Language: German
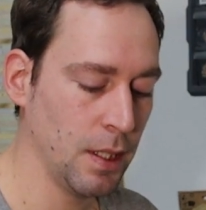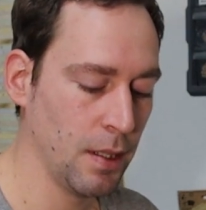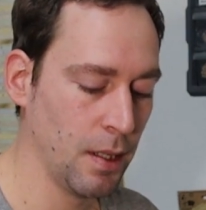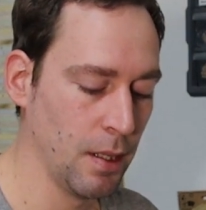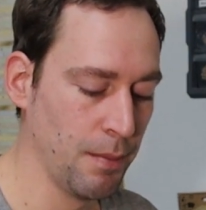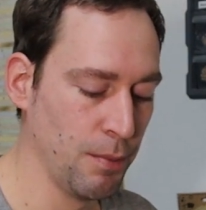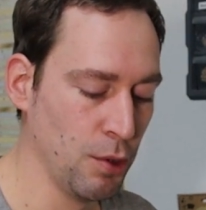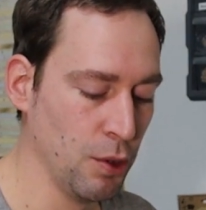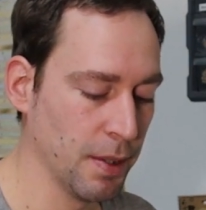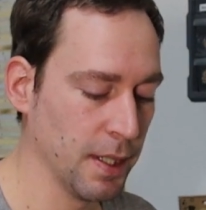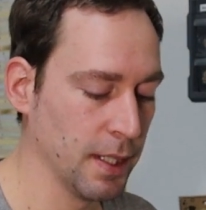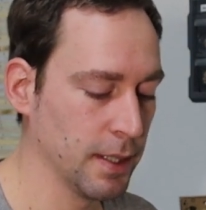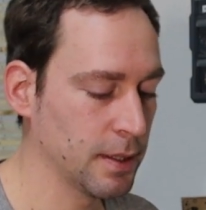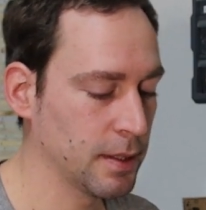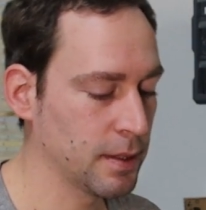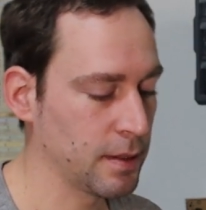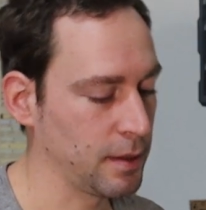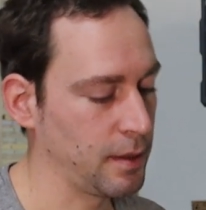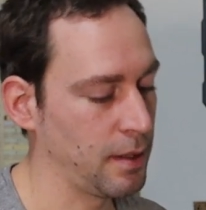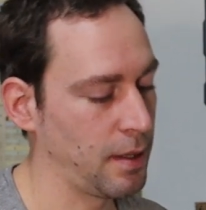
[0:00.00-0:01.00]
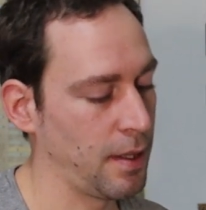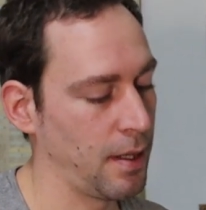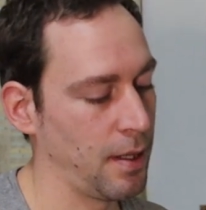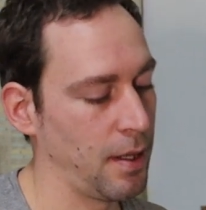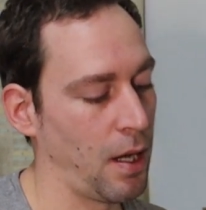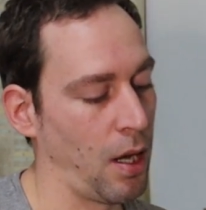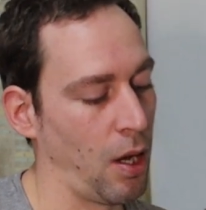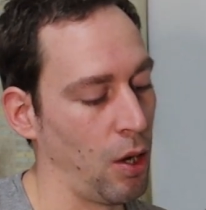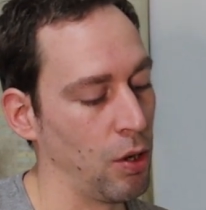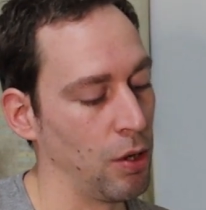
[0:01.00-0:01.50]
Ähm, übrigens
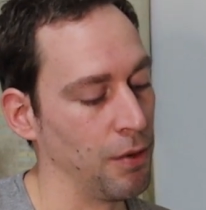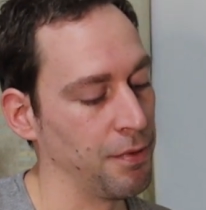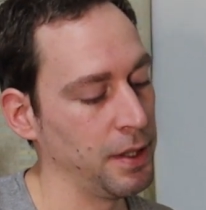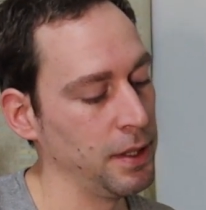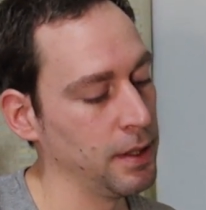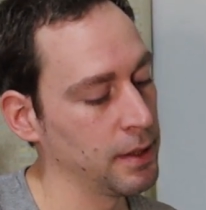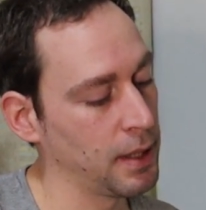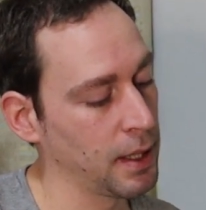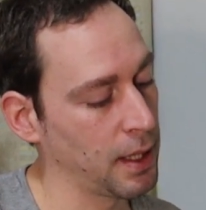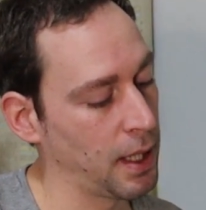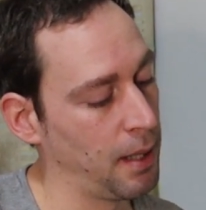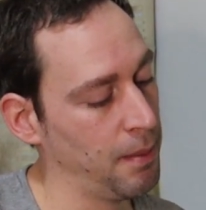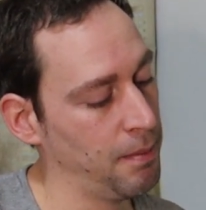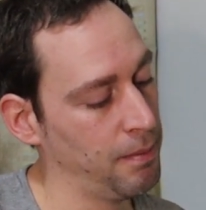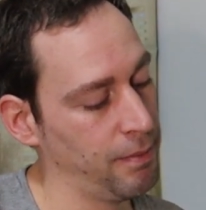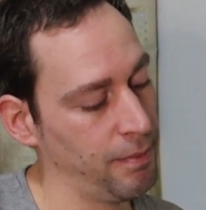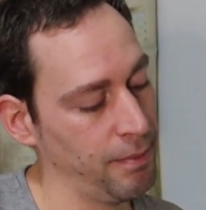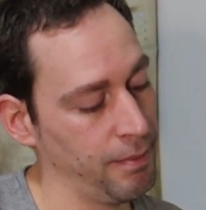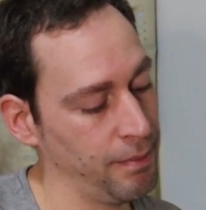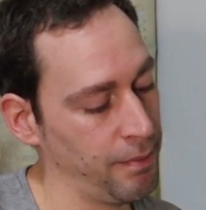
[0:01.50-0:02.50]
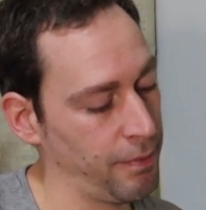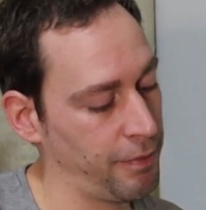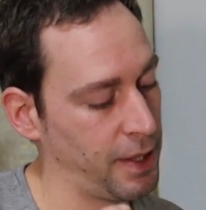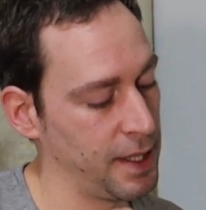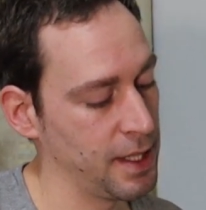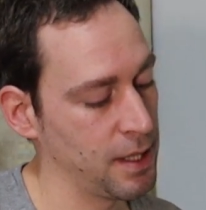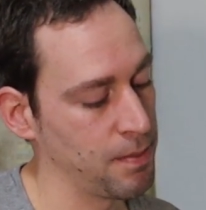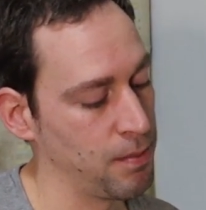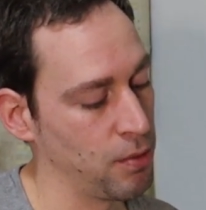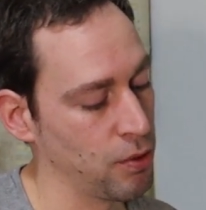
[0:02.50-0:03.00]
auch auf Instagram,
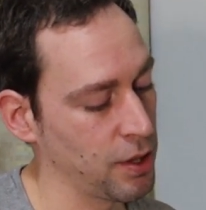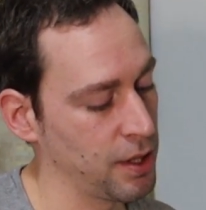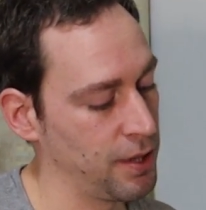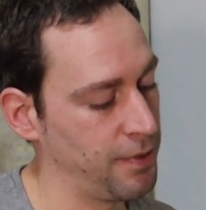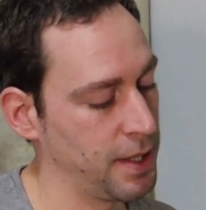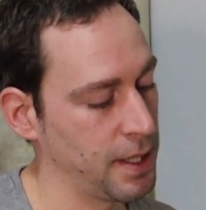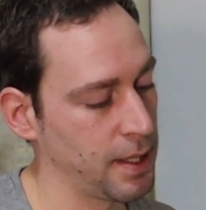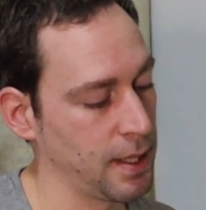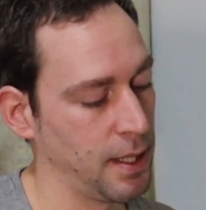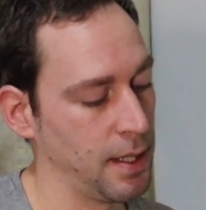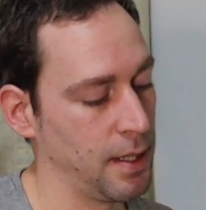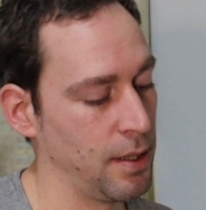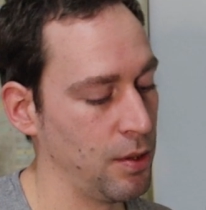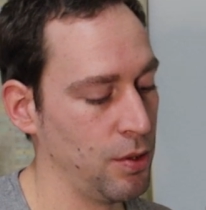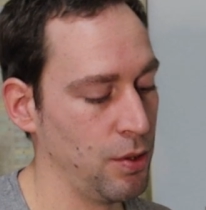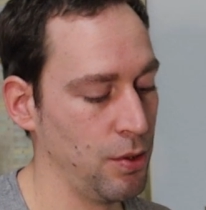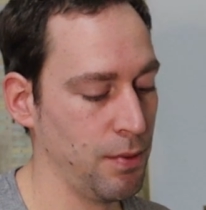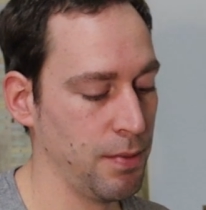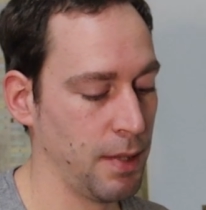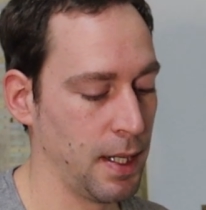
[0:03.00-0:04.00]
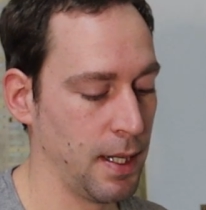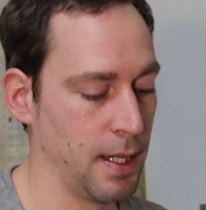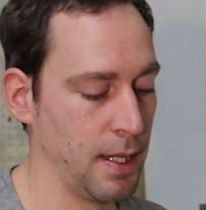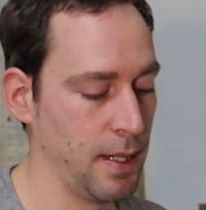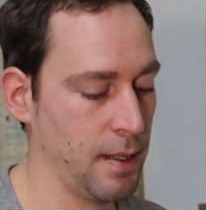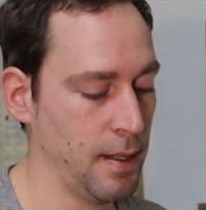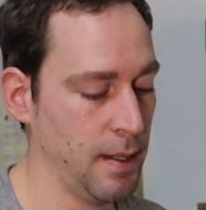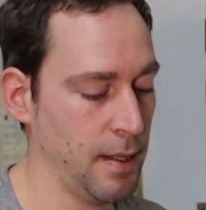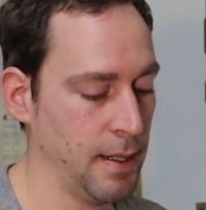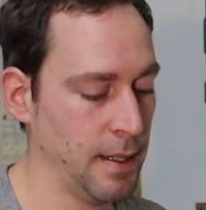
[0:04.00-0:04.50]
Facebook, Twitter,
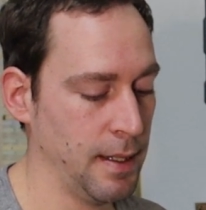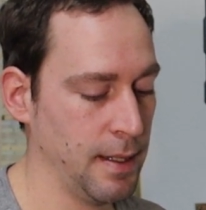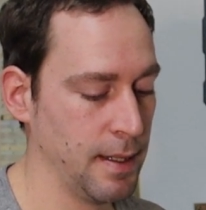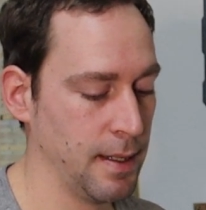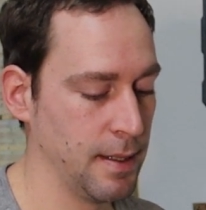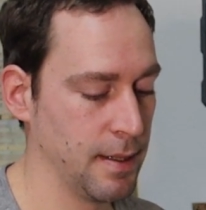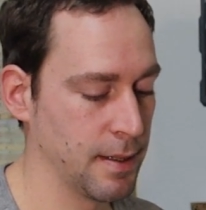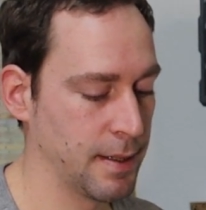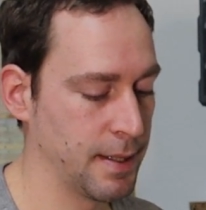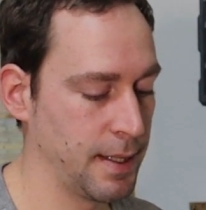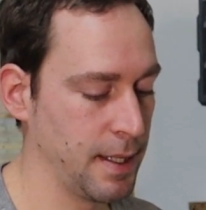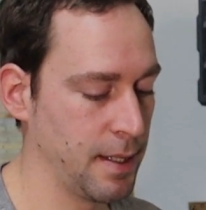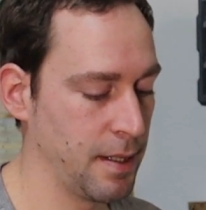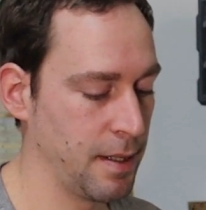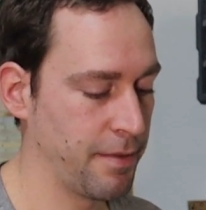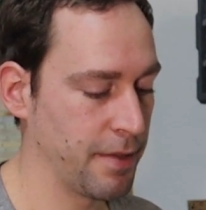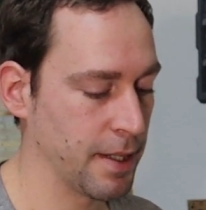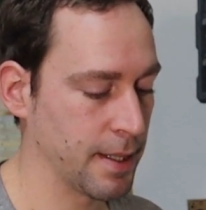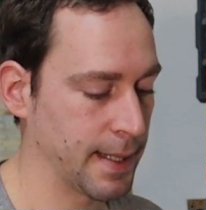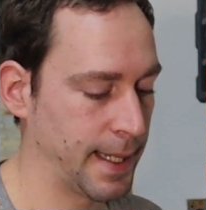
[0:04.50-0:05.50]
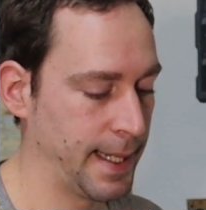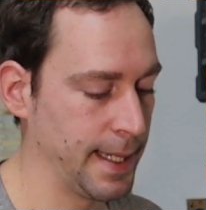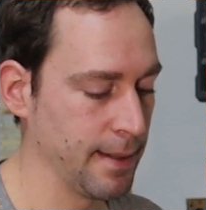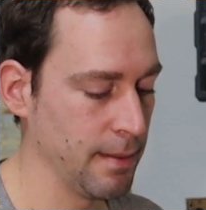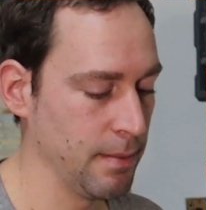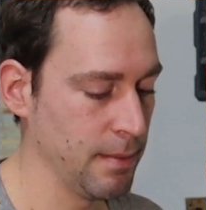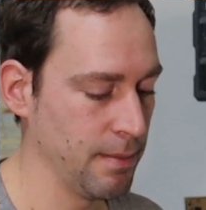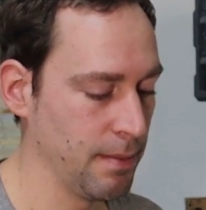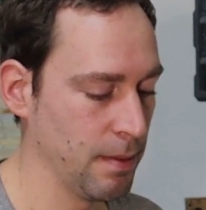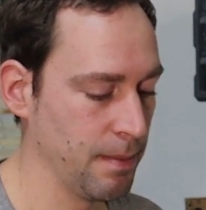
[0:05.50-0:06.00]
überall sind die
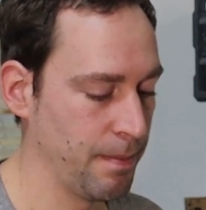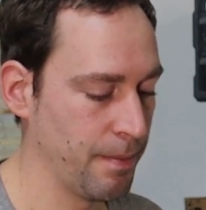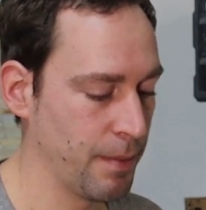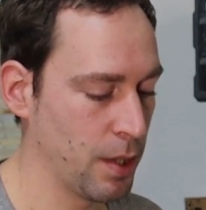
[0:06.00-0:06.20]
vertreten.